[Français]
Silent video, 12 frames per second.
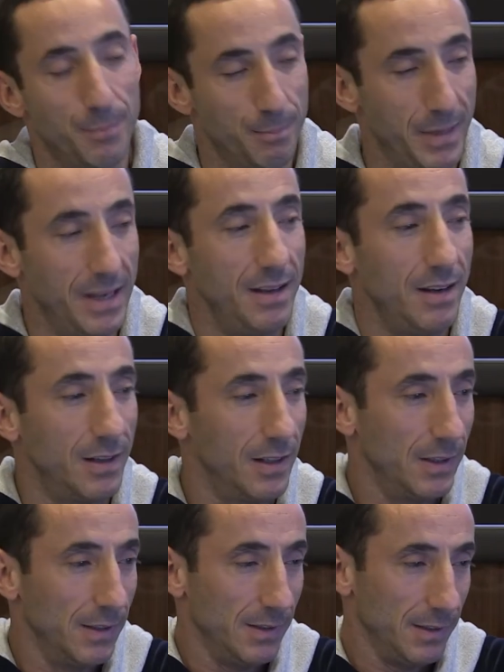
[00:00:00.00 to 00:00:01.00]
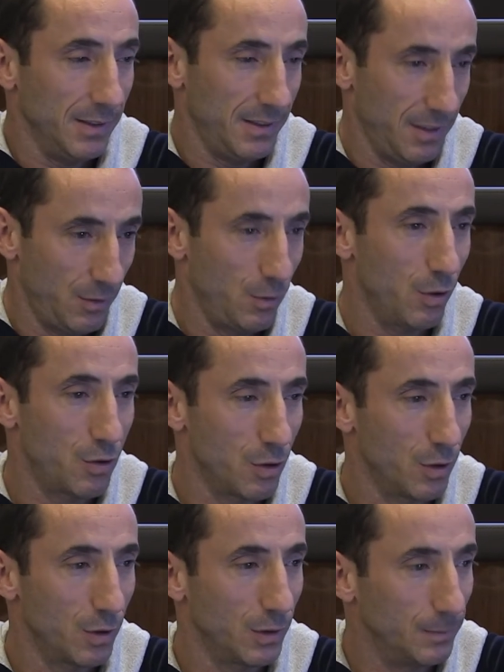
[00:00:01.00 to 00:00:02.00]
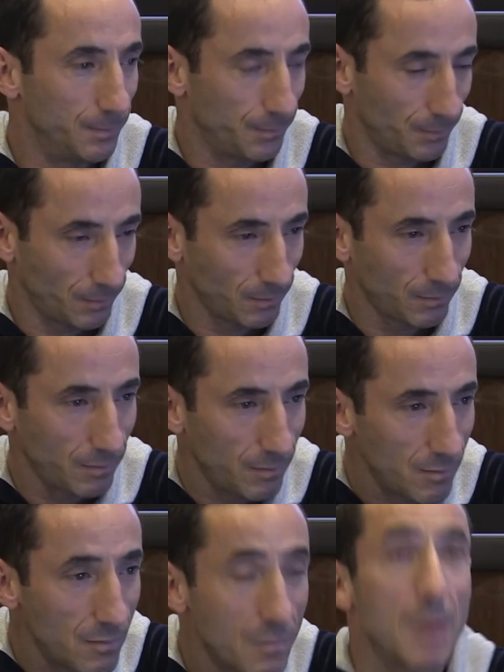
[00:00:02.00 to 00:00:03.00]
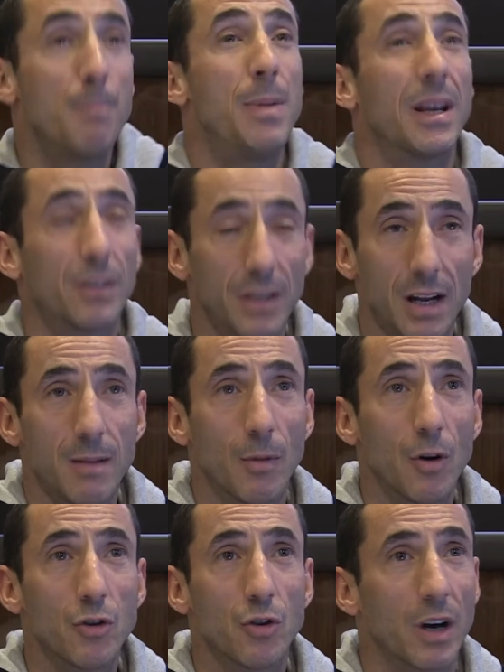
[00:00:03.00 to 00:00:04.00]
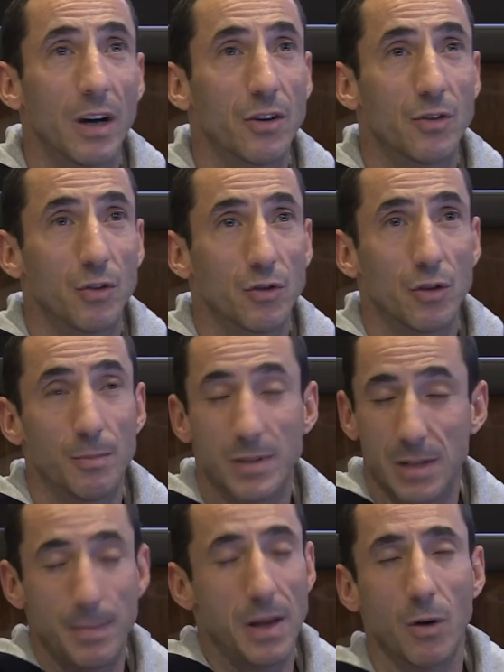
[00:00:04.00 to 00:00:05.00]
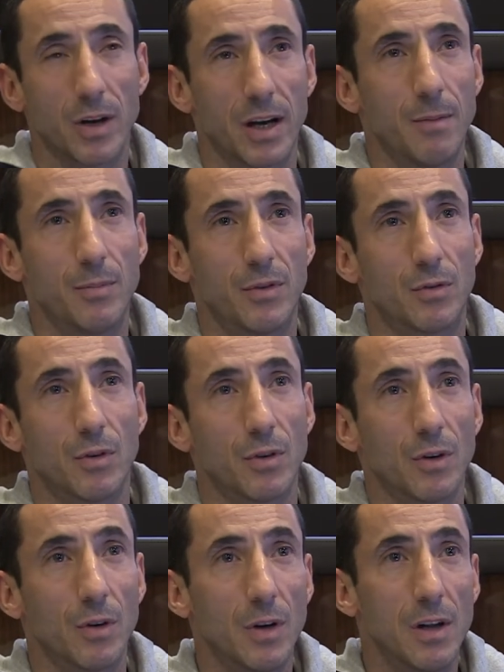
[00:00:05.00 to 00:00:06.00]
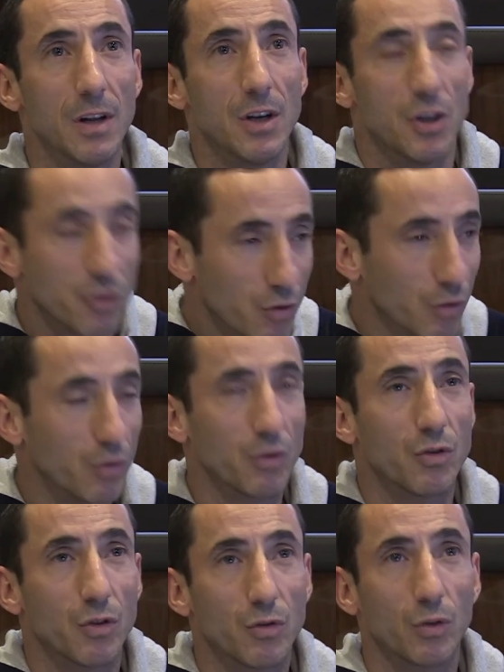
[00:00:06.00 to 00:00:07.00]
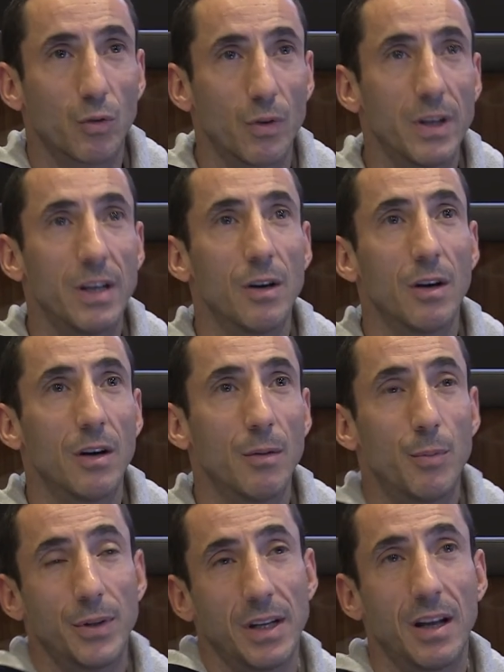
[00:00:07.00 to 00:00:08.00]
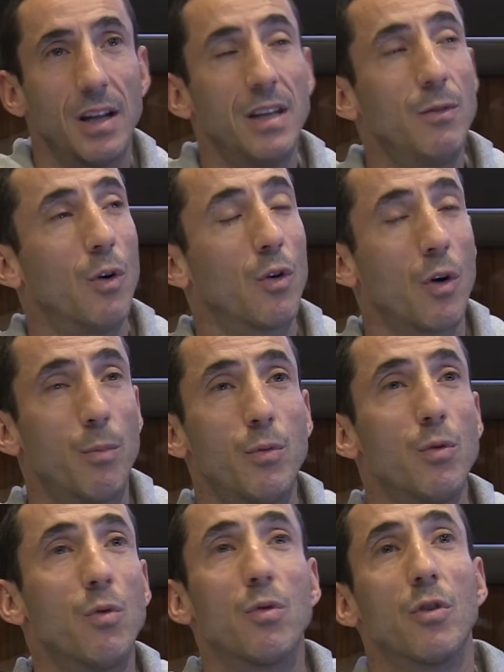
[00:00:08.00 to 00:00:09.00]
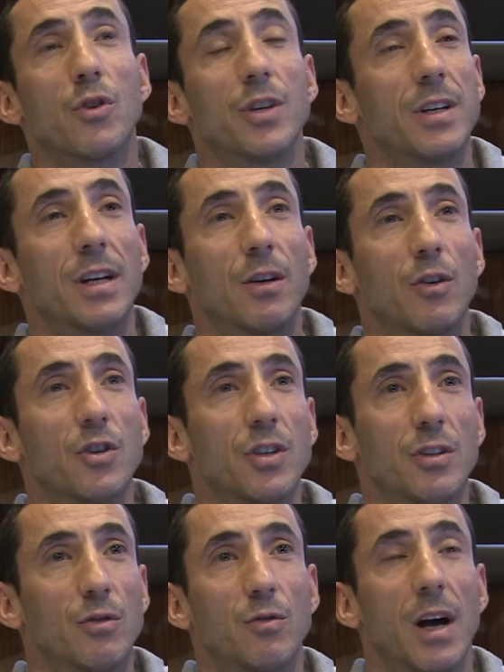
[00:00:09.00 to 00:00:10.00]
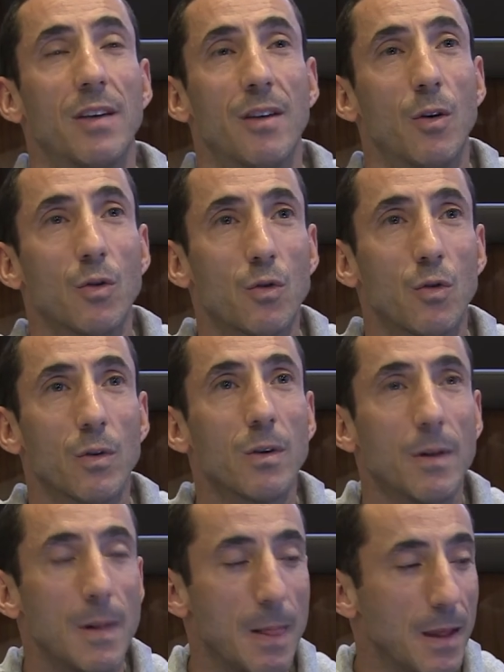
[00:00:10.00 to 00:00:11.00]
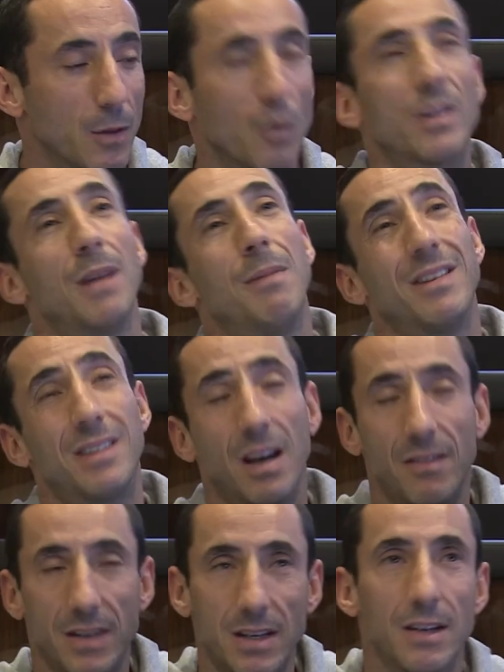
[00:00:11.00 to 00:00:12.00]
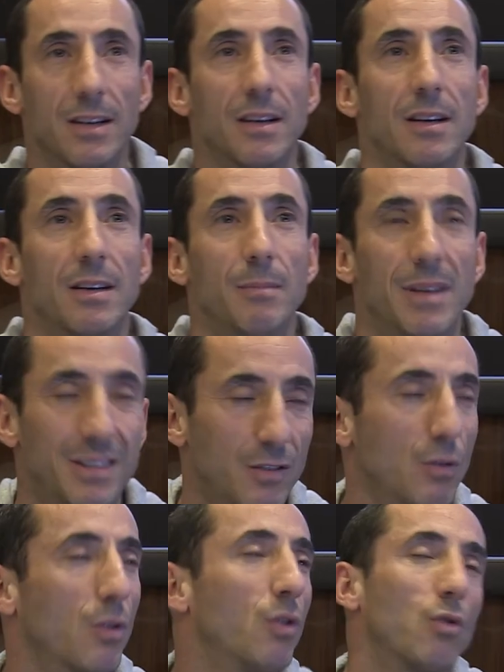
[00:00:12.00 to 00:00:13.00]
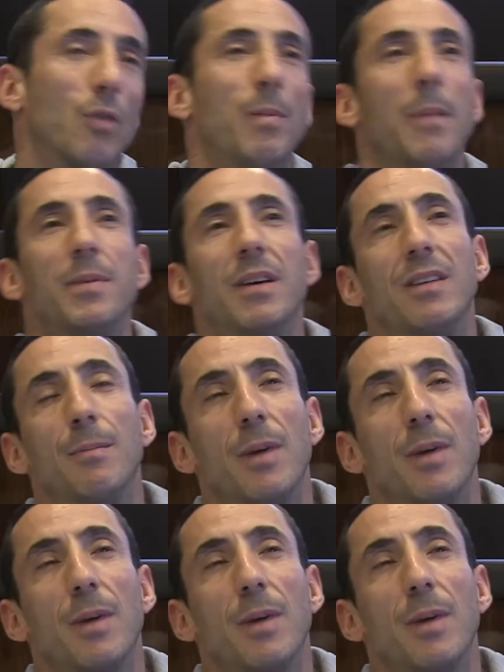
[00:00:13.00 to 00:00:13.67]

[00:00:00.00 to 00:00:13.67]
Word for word: Mais c'est sûr que personnellement, je n'ai pas de regrets, puisque je, suis retourné euh, peut-être à un niveau encore plus haut quand j'étais quand je suis arrivé à Hong Kong. Donc ça m'a servi. Mais c'est sûr que sur le papier, c'est